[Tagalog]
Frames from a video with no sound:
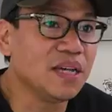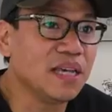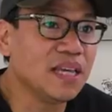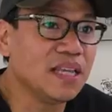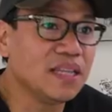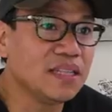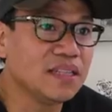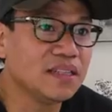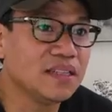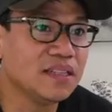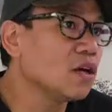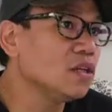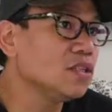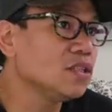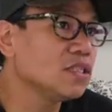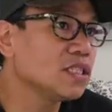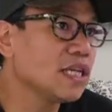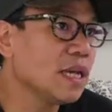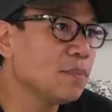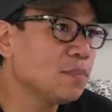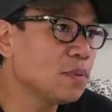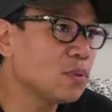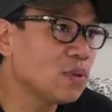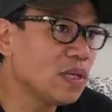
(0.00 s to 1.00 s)
And
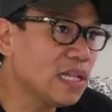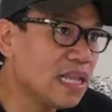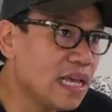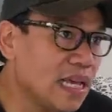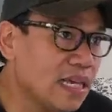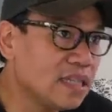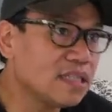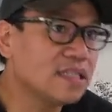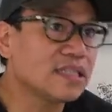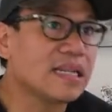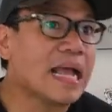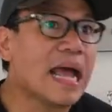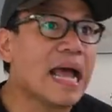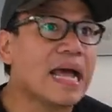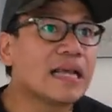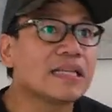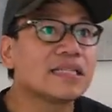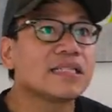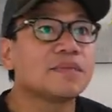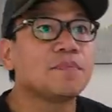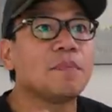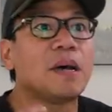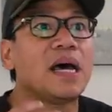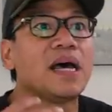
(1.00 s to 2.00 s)
conceptualized
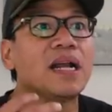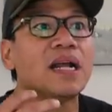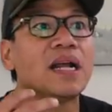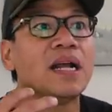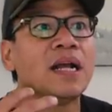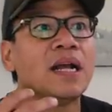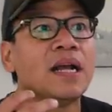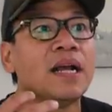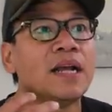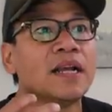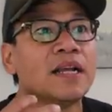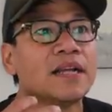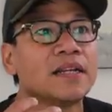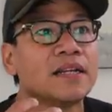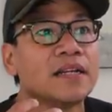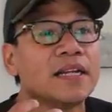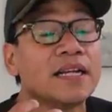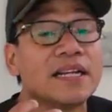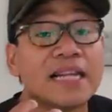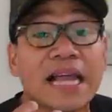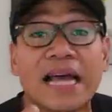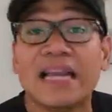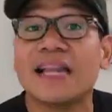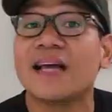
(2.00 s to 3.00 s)
as parang
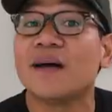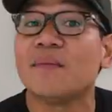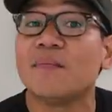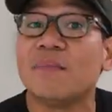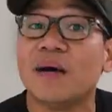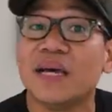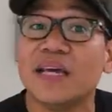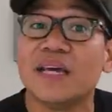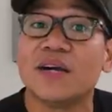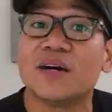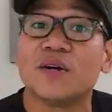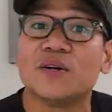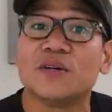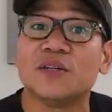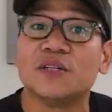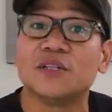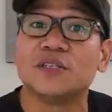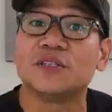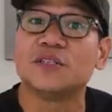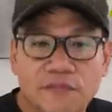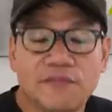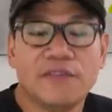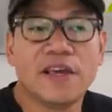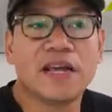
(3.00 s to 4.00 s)
naglalakbay
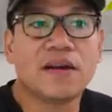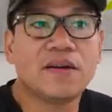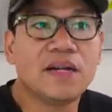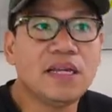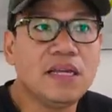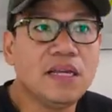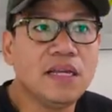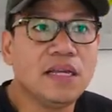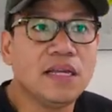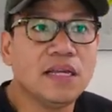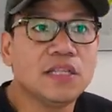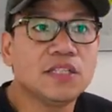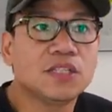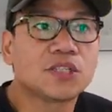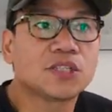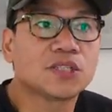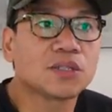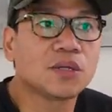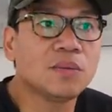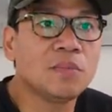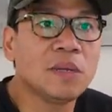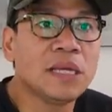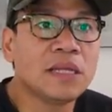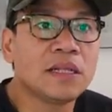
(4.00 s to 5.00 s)
ako. Very
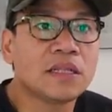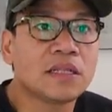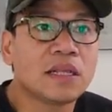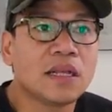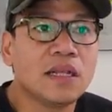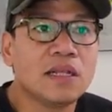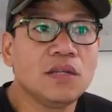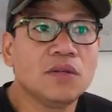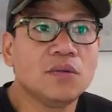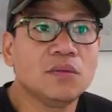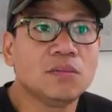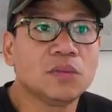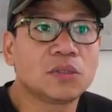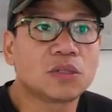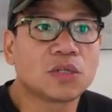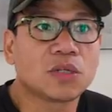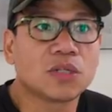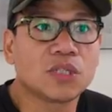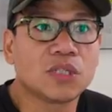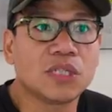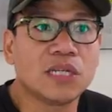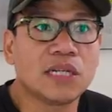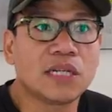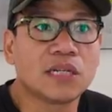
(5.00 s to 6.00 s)
instrumental yung
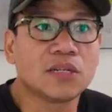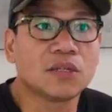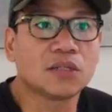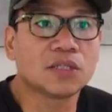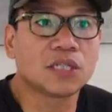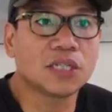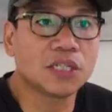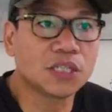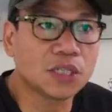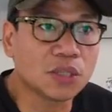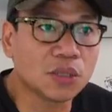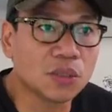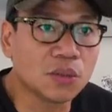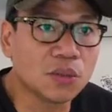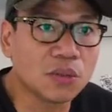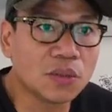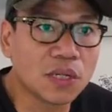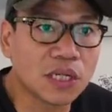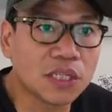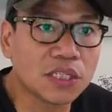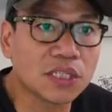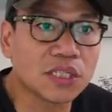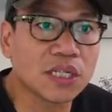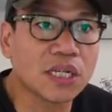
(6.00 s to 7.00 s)
motorsiklo sa
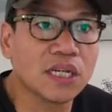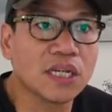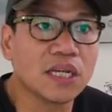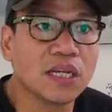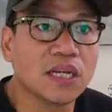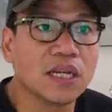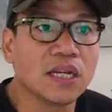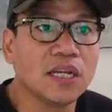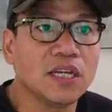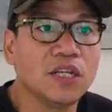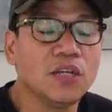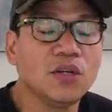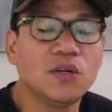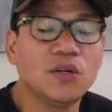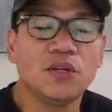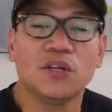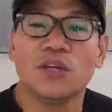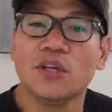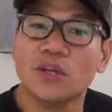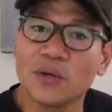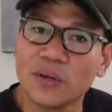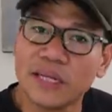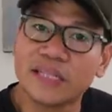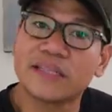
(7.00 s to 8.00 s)
show kasi,
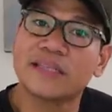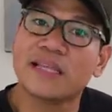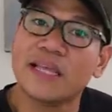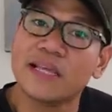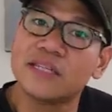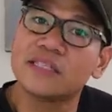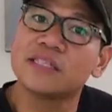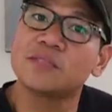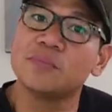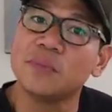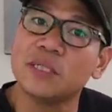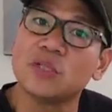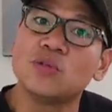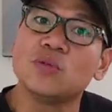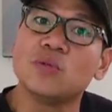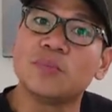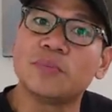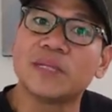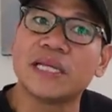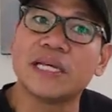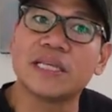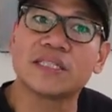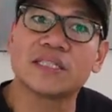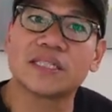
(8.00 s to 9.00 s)
you, you know, it takes me to
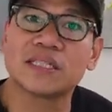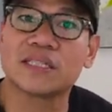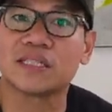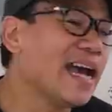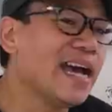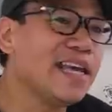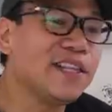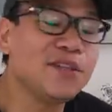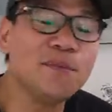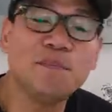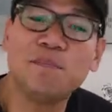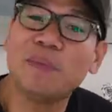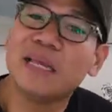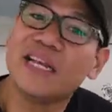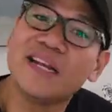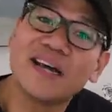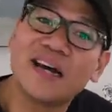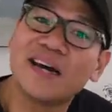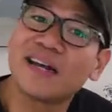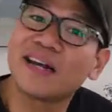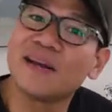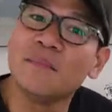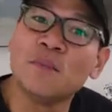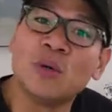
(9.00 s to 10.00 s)
places. Kahit yung
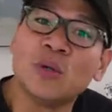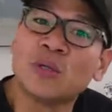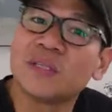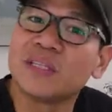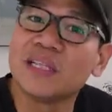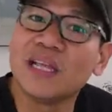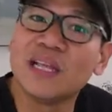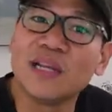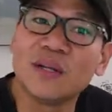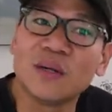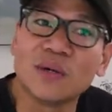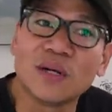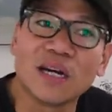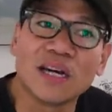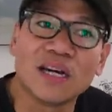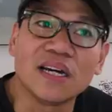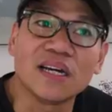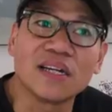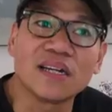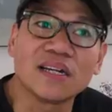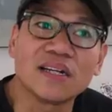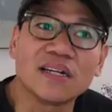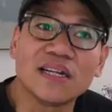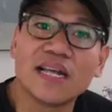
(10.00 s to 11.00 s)
pinaka-remote na
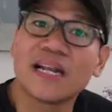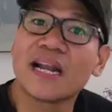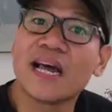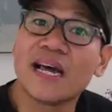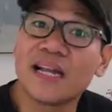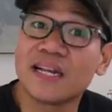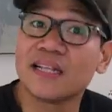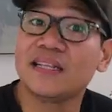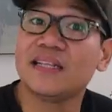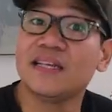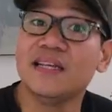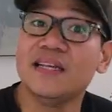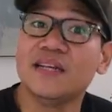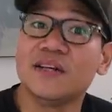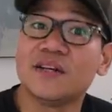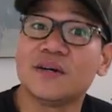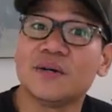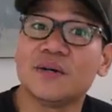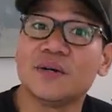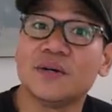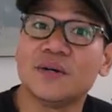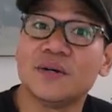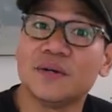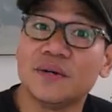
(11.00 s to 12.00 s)
lugar, nararating dinarating
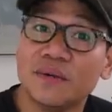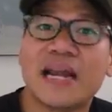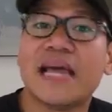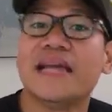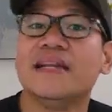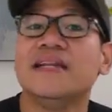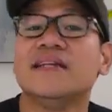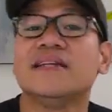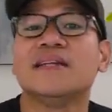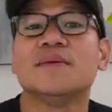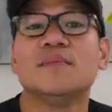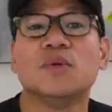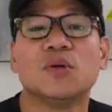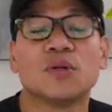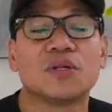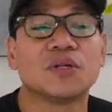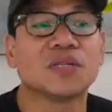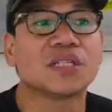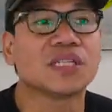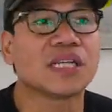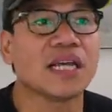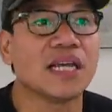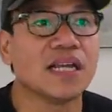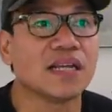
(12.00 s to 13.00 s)
ko riding the
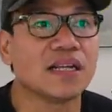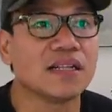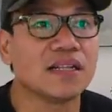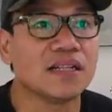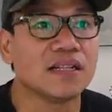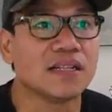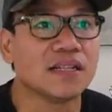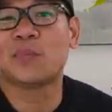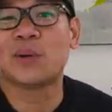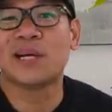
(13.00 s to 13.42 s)
motorcycle.